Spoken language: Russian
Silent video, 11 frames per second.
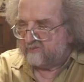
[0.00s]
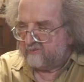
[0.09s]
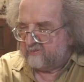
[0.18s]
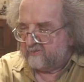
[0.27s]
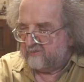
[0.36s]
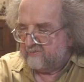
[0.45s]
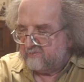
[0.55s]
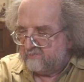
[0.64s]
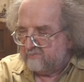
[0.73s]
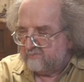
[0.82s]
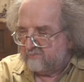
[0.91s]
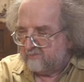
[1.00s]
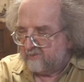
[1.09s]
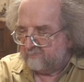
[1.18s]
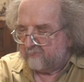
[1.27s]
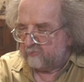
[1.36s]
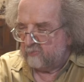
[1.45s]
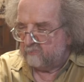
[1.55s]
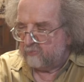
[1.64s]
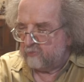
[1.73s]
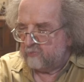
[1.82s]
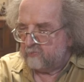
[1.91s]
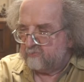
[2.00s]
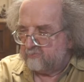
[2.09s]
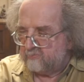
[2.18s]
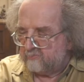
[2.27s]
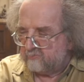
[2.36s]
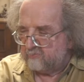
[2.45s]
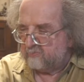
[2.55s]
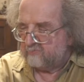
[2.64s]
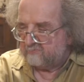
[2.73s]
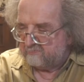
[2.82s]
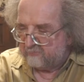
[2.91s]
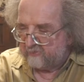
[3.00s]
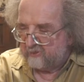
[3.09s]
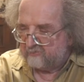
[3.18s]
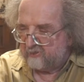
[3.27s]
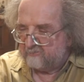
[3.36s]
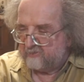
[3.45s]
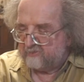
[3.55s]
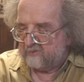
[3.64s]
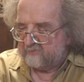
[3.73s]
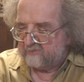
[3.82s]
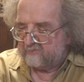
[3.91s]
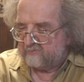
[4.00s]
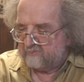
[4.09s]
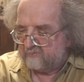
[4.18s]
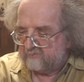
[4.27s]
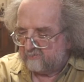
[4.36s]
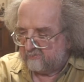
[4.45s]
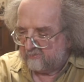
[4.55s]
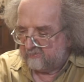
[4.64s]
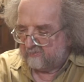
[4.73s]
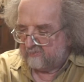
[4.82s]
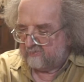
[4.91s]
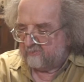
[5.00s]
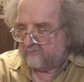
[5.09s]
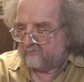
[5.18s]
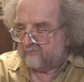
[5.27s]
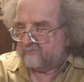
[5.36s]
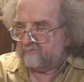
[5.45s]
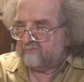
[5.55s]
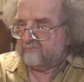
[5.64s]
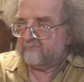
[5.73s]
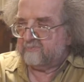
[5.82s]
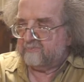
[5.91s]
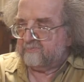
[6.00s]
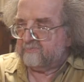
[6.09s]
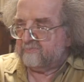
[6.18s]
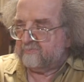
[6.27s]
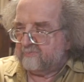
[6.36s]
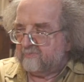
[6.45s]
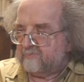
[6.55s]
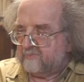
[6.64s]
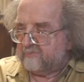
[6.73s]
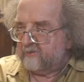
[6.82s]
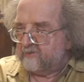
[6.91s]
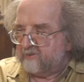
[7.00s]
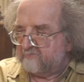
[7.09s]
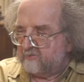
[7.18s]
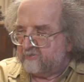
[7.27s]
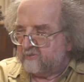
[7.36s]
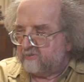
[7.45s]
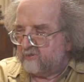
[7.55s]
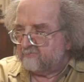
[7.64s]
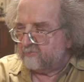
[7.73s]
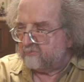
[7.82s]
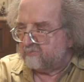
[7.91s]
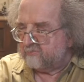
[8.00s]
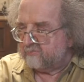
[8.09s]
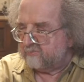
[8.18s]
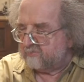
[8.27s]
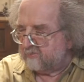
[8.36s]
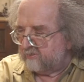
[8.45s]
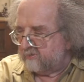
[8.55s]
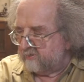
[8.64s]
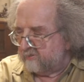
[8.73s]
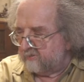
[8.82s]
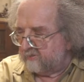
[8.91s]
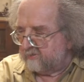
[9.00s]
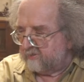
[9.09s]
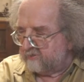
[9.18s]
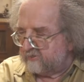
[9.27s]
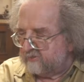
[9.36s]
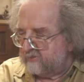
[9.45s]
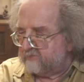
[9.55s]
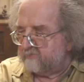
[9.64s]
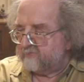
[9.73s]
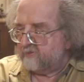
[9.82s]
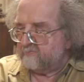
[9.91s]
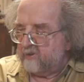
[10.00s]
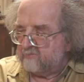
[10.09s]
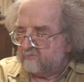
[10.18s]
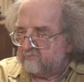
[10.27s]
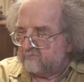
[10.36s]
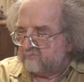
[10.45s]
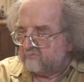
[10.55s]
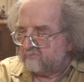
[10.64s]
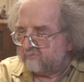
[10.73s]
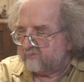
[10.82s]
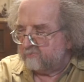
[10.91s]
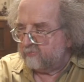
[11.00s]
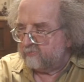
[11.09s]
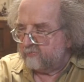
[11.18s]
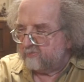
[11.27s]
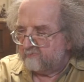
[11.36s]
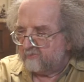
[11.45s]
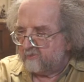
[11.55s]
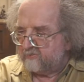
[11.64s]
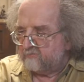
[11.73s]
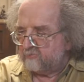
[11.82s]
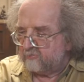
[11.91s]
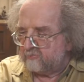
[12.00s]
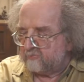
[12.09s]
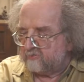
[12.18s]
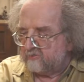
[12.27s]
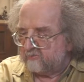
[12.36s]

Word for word: стихи, а потом прозу, ну, продолжал рисовать и э, дорисовался до того, что даже съездил в Германию, на полгода в Академию Шорса